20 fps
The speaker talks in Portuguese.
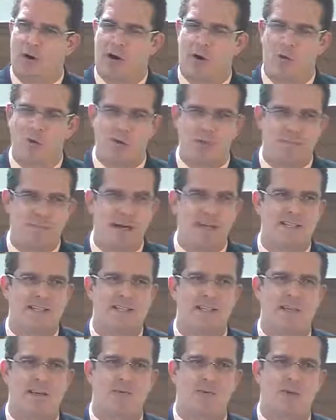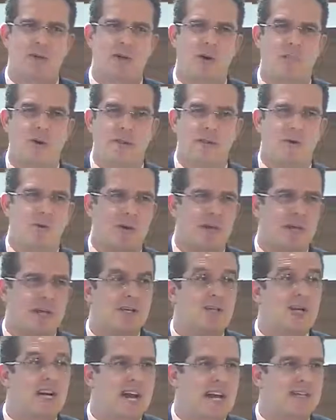algo específico e tem uma, tem uma
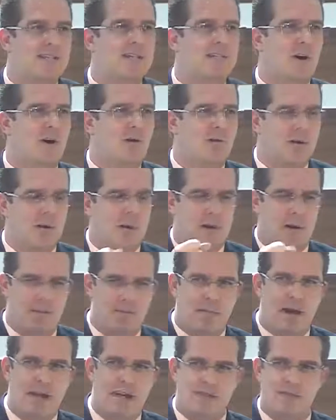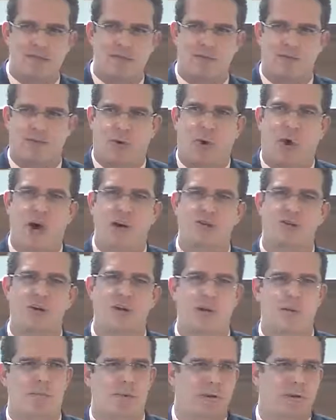dedicação mais forte ali.